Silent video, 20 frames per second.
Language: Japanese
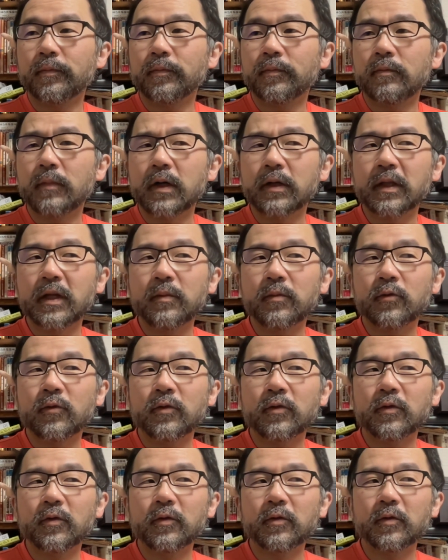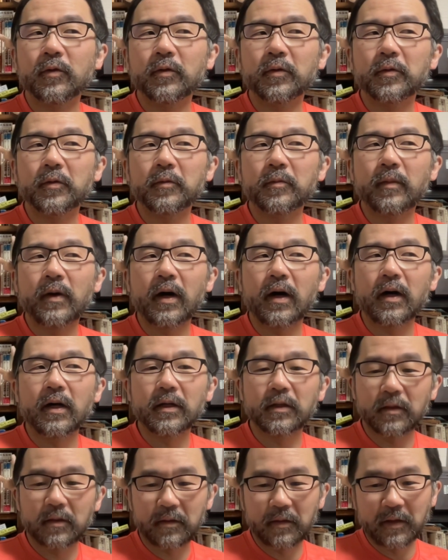うんまあでも、
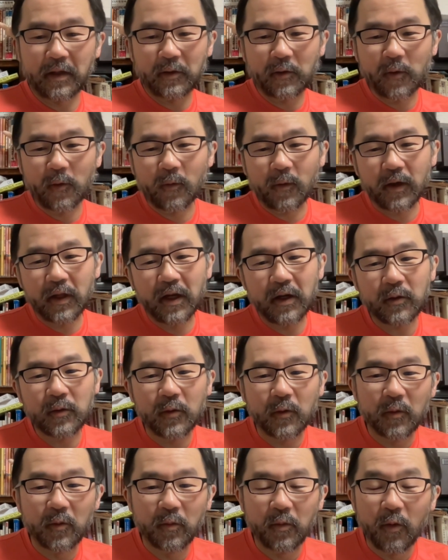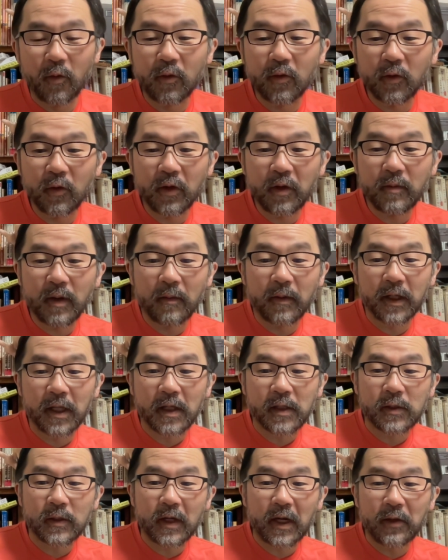まあ、なんていうのかな、その僕の今ま
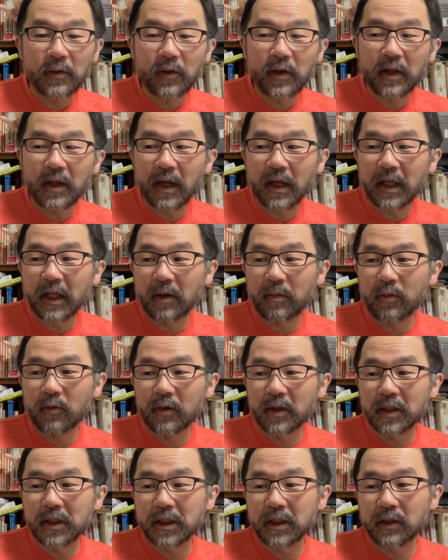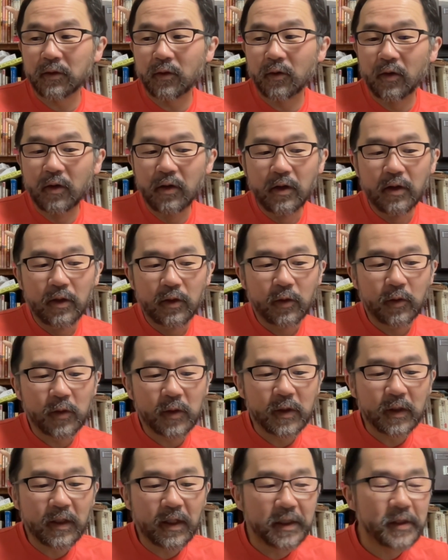で貫いてきたポリシーを
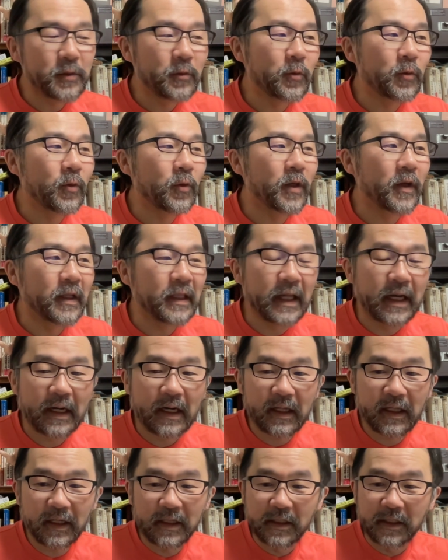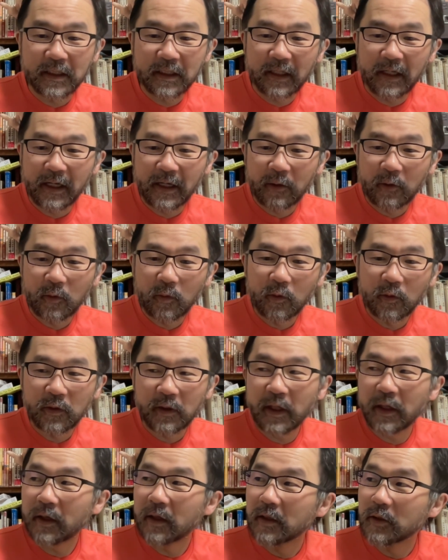覆すことにはならないんじゃないかと思っ
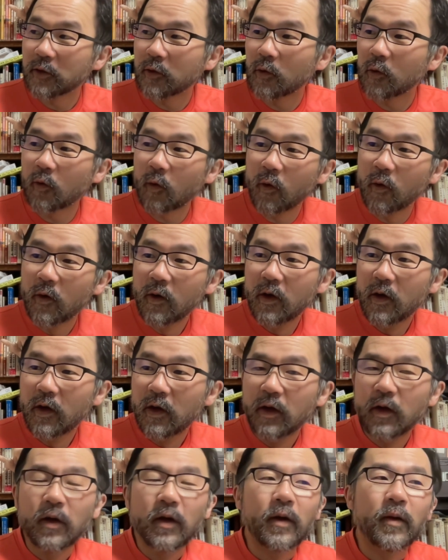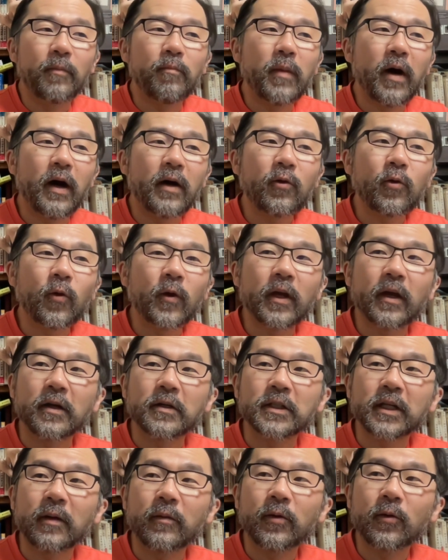て、ちょっと、まあある時から
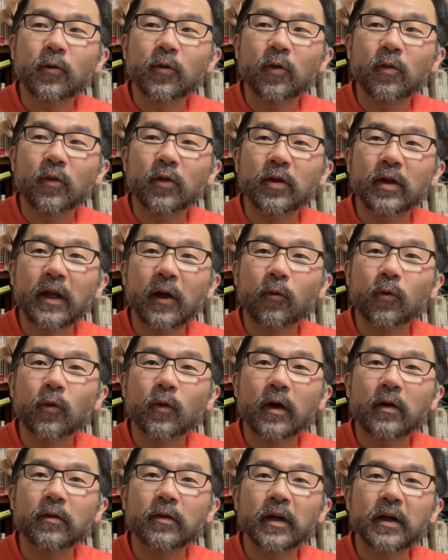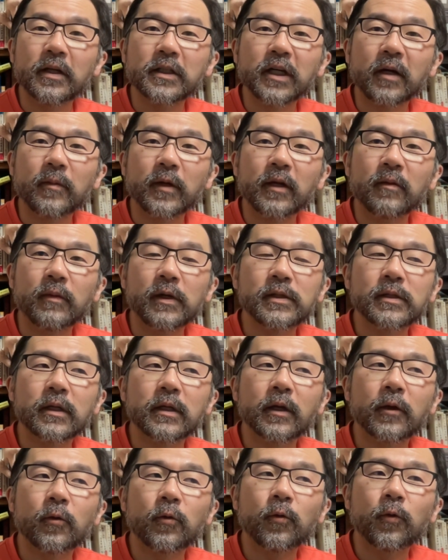喋ろうと思ってたことがあるんでね、喋ります
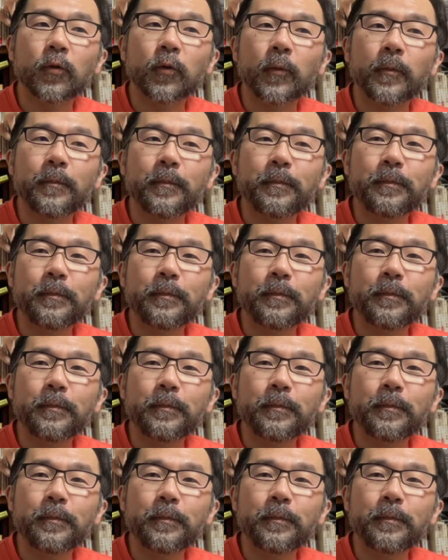けれど、